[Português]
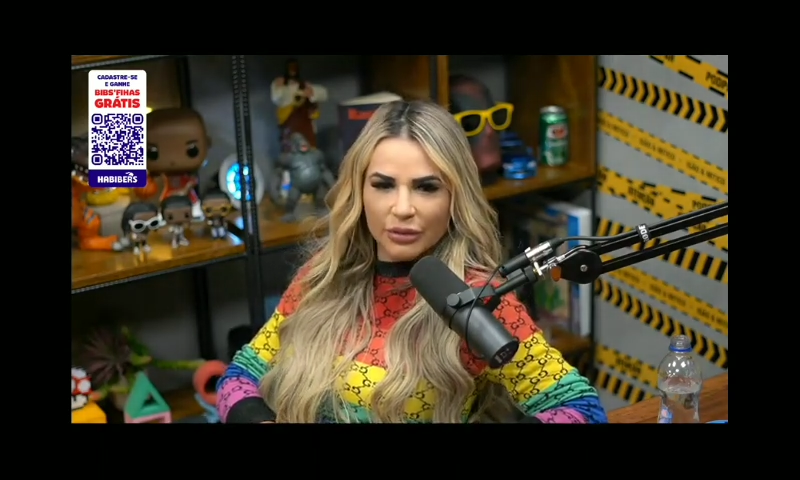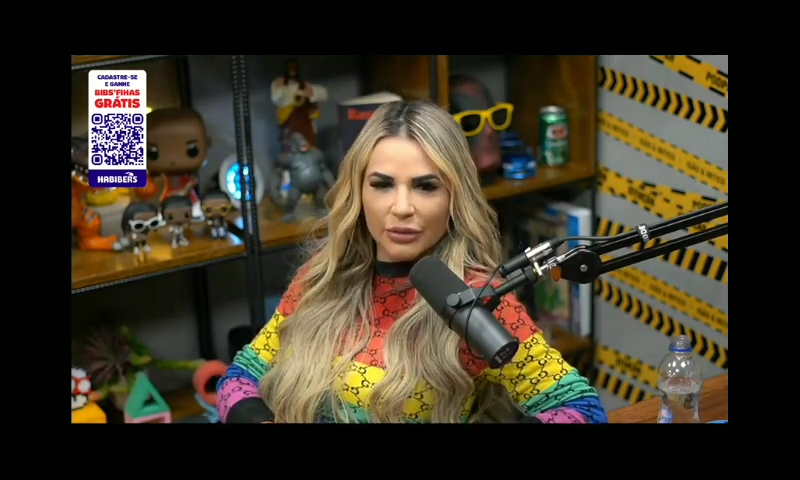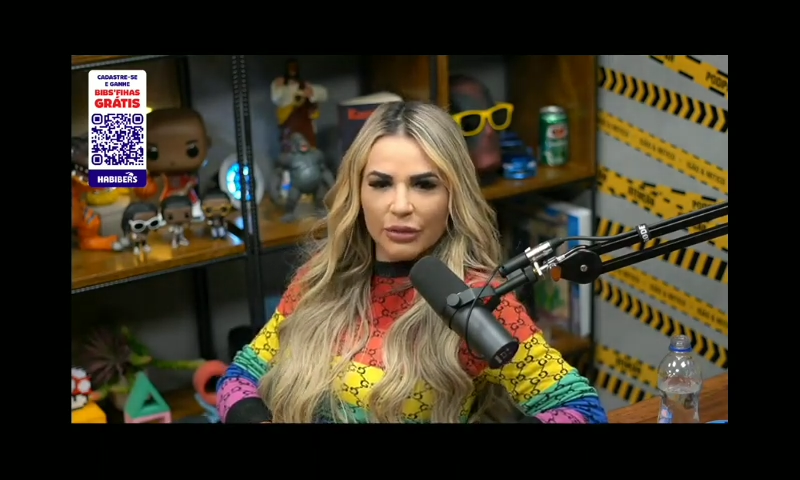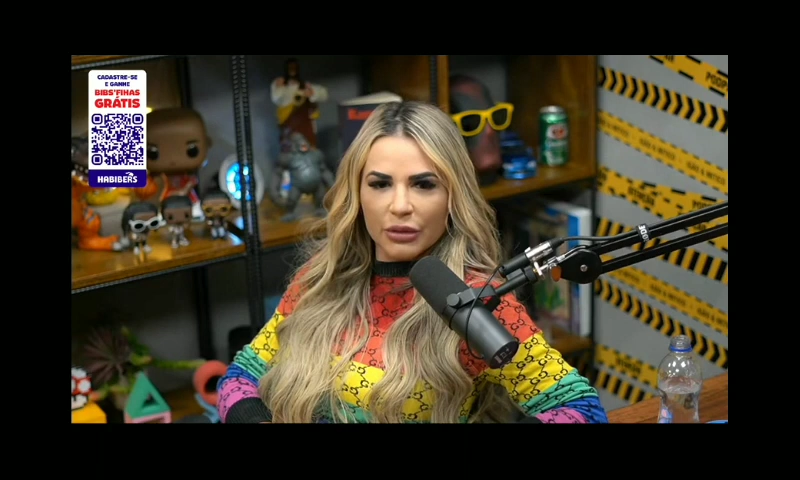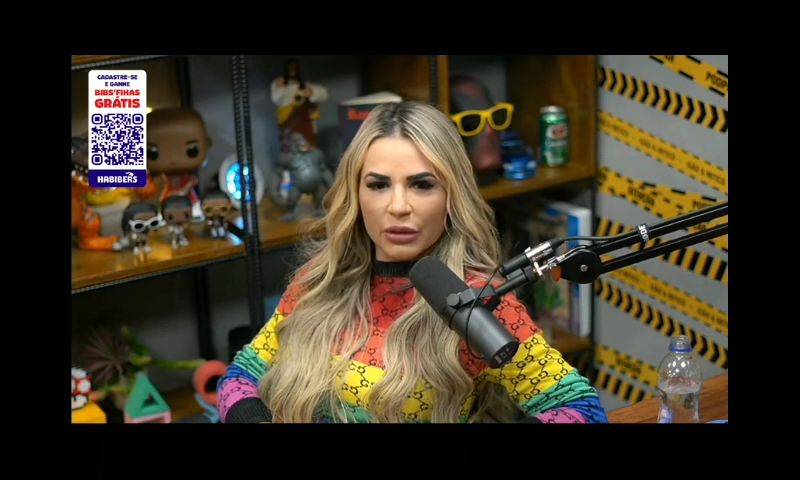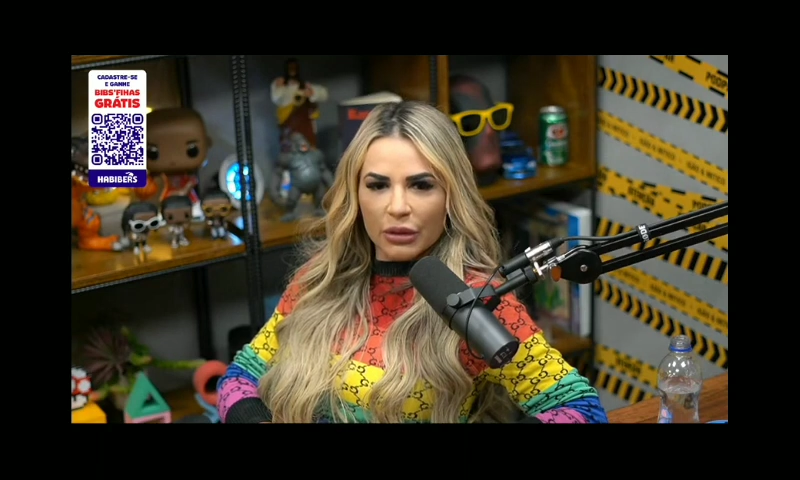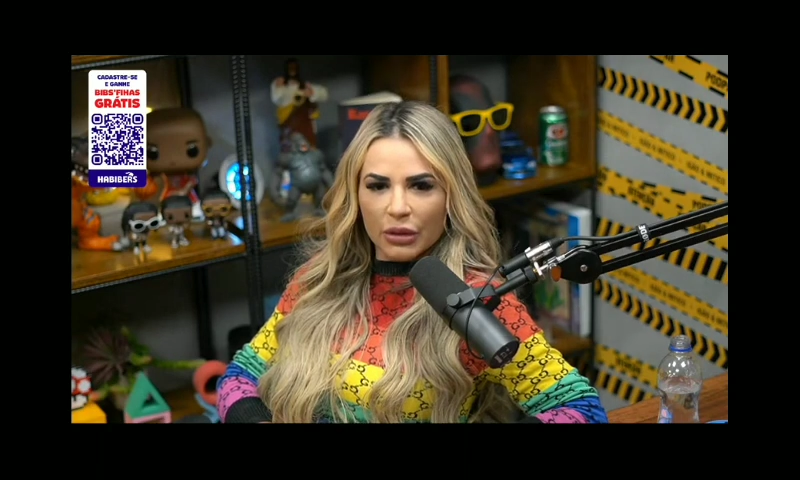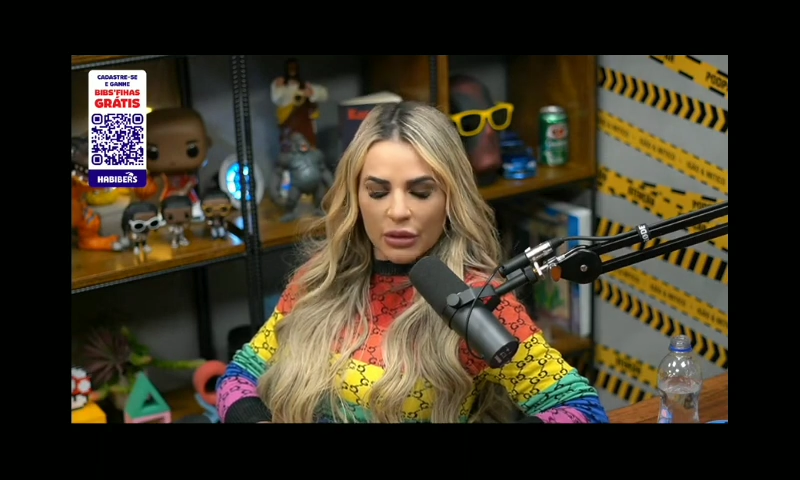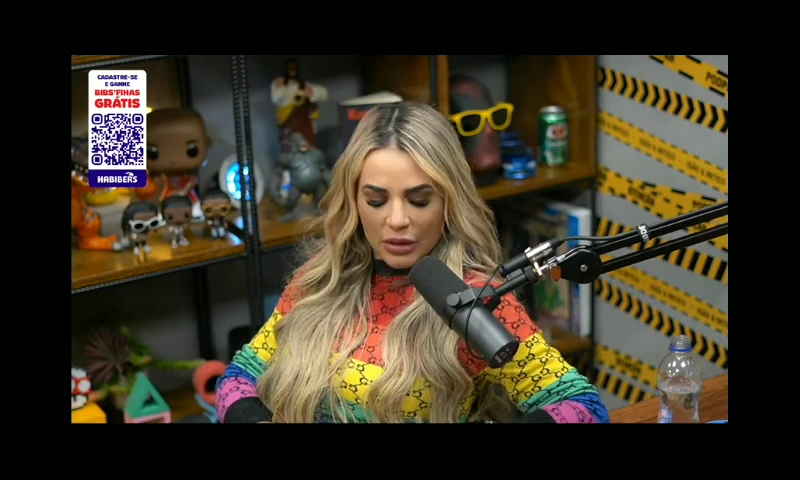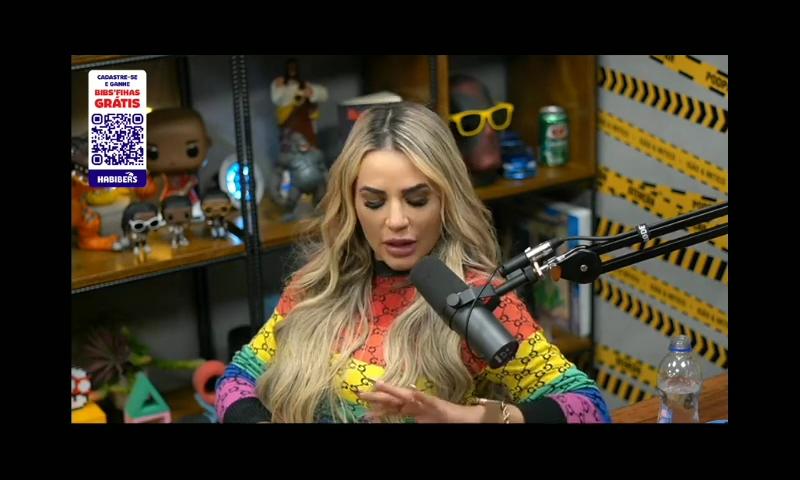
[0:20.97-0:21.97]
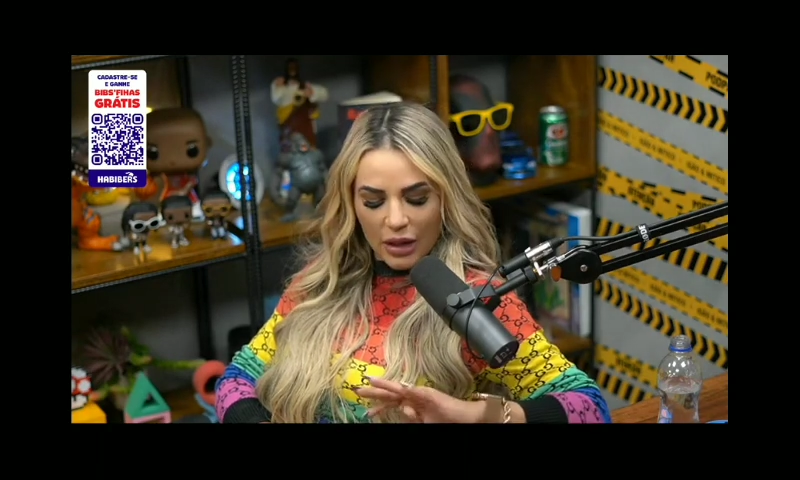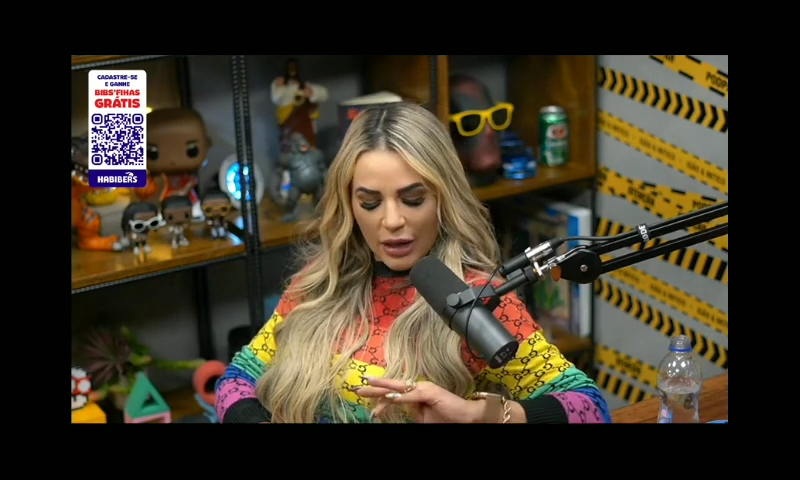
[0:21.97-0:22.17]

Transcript: Ó, pô, o tamanho da aliança.